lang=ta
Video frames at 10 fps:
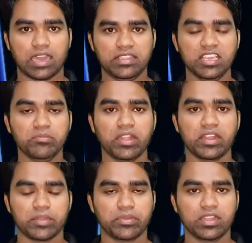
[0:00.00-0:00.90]
அதிகமான
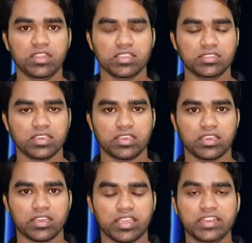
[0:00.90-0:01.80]
நபர்கள் இந்த
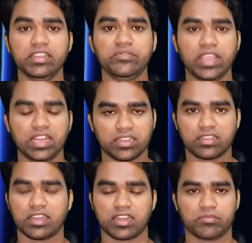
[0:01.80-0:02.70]
கிட்னி
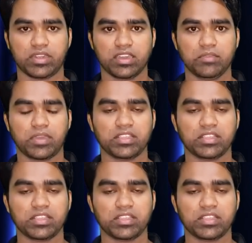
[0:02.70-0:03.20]
ஃபெயிலியர் காரணமாக